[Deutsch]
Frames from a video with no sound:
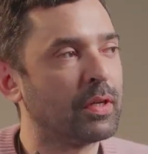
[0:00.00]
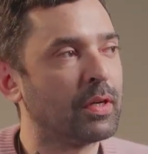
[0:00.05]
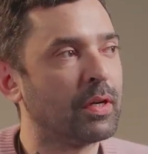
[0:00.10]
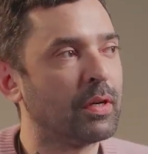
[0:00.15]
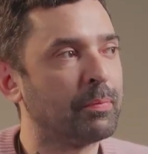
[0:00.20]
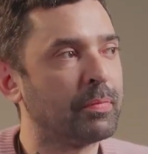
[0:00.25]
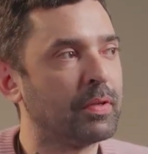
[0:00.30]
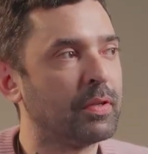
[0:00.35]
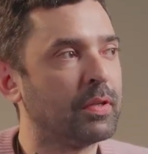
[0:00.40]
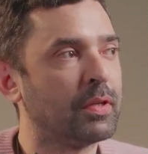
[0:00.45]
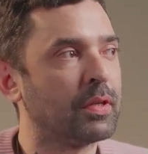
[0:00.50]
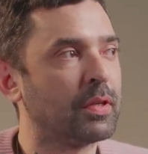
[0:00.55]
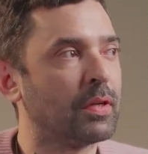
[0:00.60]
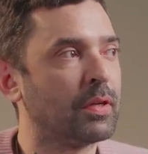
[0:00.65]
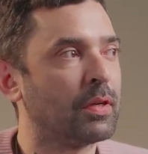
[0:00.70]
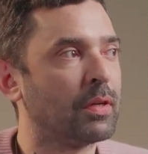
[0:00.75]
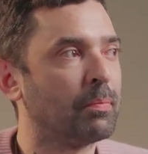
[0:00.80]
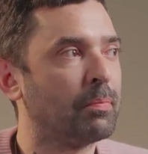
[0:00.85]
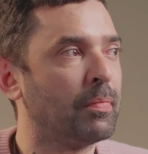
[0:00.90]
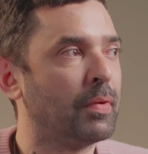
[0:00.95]
her habe ich
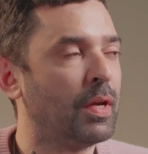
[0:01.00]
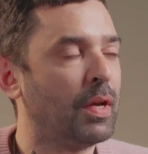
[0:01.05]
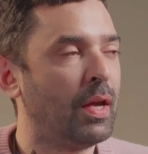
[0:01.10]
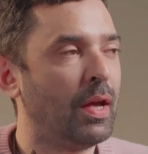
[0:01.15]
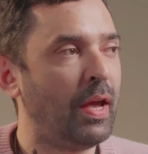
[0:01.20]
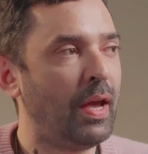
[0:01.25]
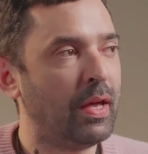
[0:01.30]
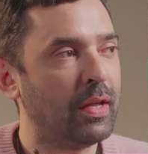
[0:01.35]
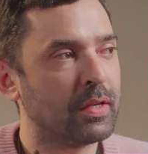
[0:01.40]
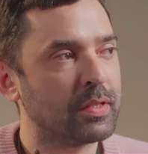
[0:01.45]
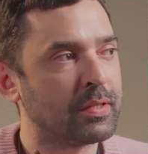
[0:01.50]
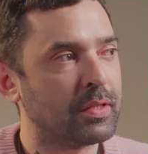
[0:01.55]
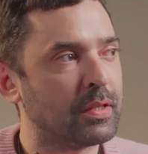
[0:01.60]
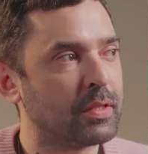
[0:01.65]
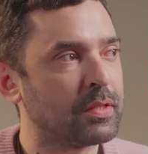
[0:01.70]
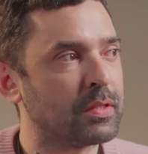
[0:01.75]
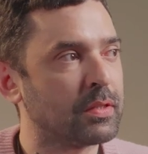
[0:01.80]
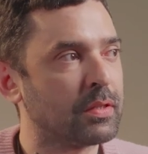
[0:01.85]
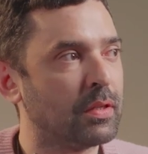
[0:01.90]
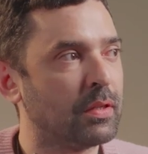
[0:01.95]
ähm,
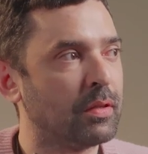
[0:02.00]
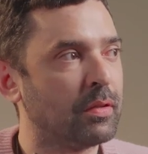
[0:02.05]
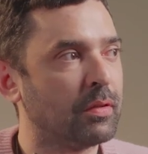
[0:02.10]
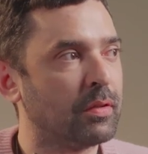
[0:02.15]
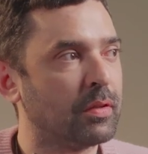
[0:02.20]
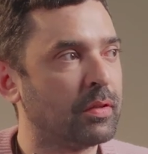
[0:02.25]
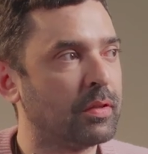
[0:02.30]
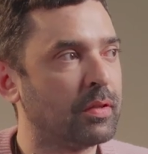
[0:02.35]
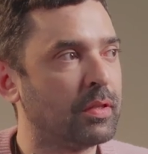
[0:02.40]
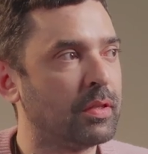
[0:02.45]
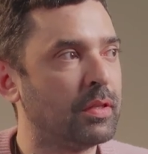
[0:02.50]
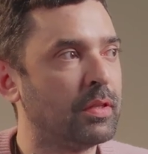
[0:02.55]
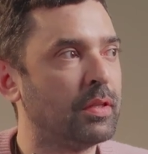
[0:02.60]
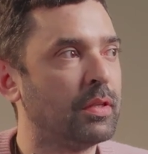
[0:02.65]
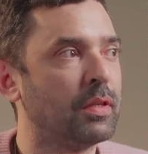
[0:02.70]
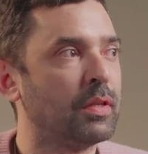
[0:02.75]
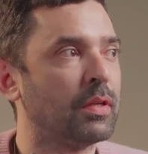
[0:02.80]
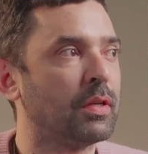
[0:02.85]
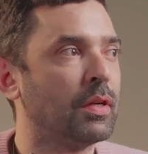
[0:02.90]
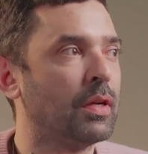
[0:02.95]
einerseits
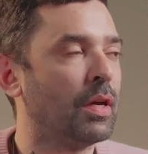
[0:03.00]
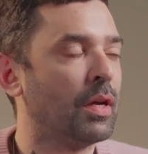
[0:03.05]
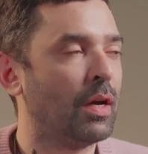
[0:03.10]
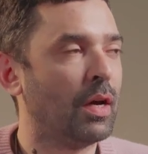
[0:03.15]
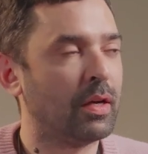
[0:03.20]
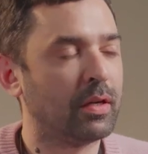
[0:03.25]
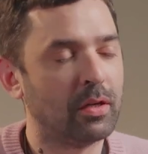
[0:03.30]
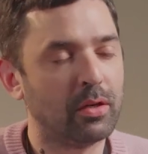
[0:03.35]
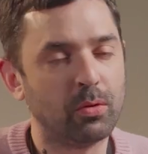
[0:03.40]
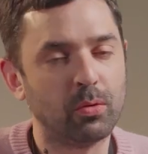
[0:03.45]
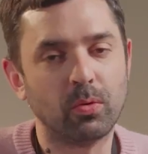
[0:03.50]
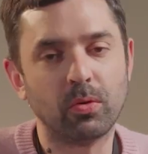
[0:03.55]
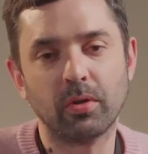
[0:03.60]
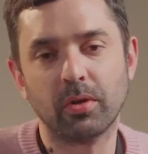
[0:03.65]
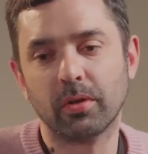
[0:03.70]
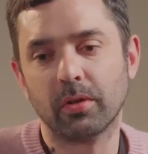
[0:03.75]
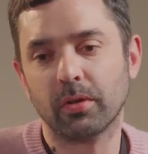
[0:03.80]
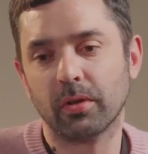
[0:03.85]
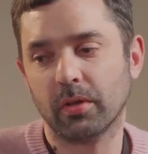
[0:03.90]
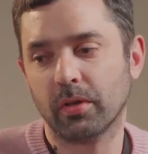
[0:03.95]
die
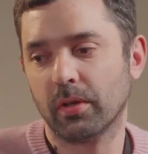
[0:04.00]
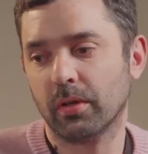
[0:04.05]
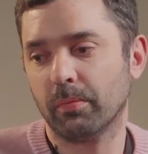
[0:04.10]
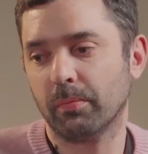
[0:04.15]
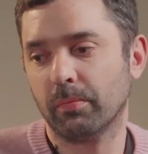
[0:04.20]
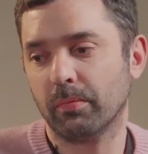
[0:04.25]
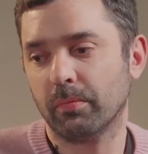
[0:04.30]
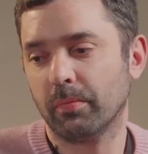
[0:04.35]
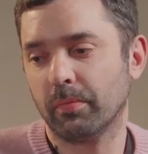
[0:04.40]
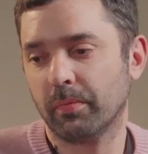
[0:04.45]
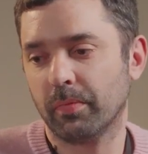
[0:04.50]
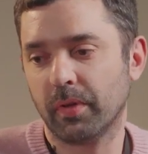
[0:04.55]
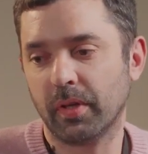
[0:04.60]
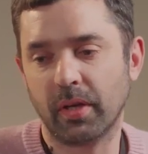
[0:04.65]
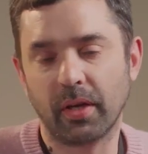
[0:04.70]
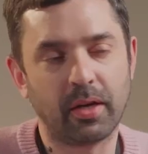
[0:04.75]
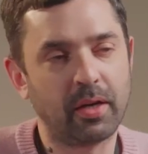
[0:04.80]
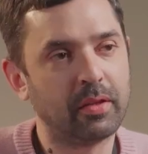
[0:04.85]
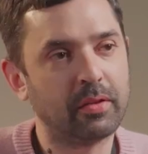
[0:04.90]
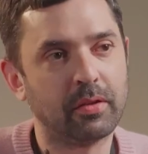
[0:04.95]
analogen ähm,
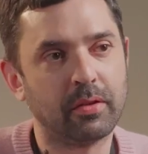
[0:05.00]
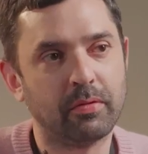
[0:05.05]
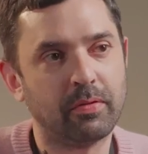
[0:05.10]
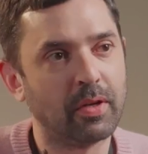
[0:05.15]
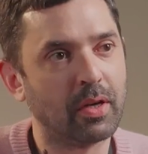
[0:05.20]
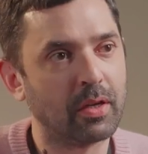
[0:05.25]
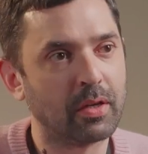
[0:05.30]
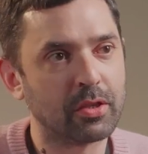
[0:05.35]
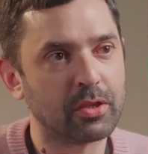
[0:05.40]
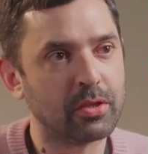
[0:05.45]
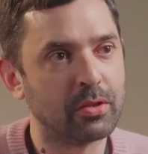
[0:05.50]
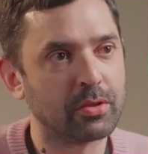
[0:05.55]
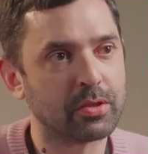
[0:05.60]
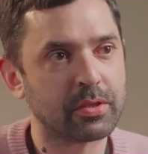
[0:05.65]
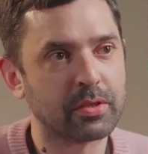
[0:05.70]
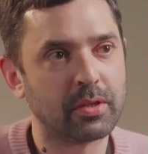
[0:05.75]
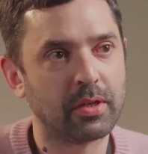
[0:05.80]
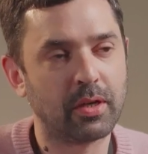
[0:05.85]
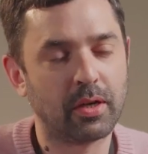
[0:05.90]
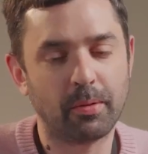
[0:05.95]
Geräte, die wir
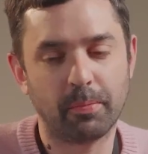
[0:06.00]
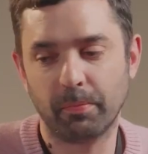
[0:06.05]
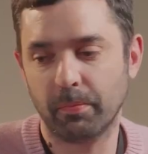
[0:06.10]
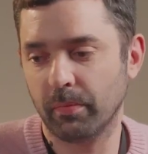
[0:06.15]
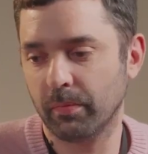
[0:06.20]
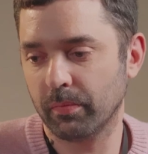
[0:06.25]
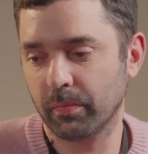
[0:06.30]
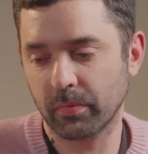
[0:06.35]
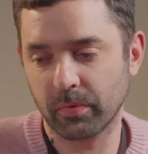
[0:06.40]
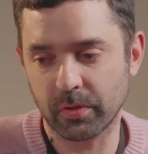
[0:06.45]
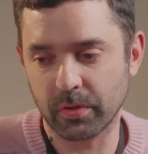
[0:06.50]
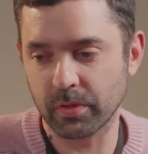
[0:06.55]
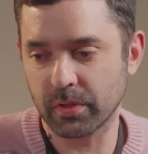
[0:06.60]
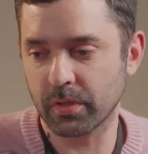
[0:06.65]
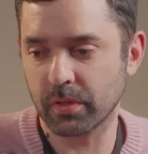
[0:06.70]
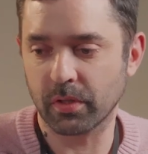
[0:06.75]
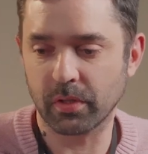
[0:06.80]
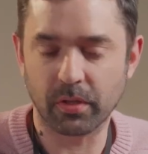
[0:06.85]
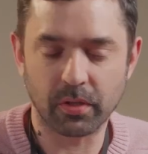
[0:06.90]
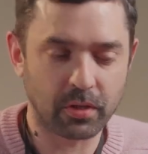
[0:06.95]
angeschlossen haben,
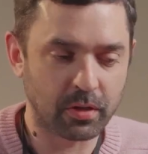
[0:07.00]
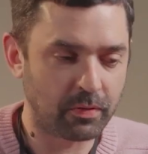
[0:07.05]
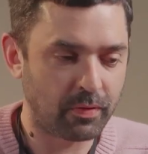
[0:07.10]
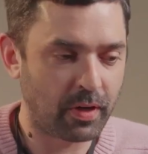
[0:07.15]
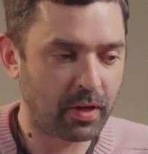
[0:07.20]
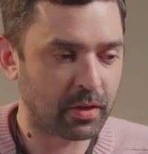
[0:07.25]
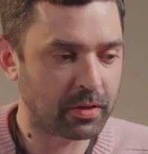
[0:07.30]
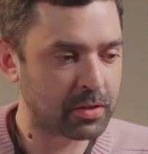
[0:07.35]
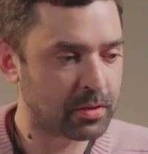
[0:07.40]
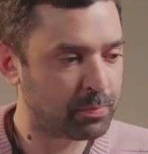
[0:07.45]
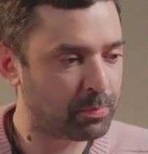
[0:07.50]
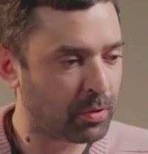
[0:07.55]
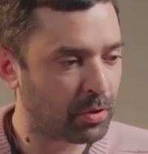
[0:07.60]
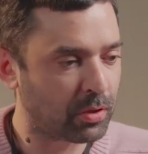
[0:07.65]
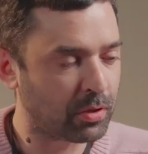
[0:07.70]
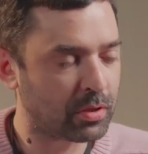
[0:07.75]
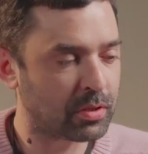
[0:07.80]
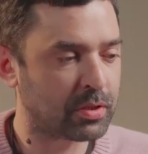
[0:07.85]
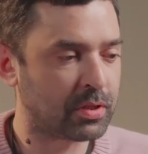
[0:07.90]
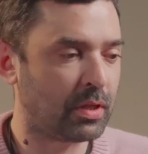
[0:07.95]
diese
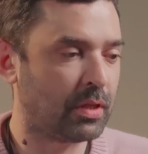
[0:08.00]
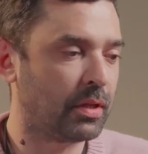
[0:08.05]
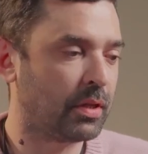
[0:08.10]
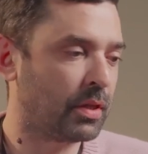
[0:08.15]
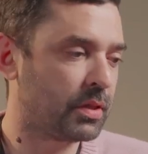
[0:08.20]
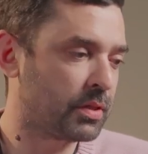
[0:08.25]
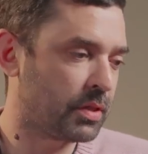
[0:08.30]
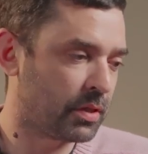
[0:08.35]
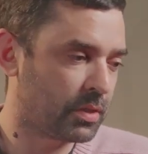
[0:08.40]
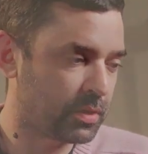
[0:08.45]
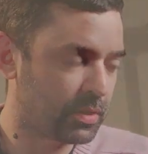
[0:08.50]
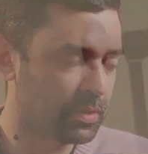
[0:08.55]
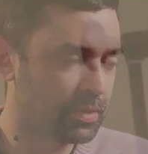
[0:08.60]
Quarzbox, andererseits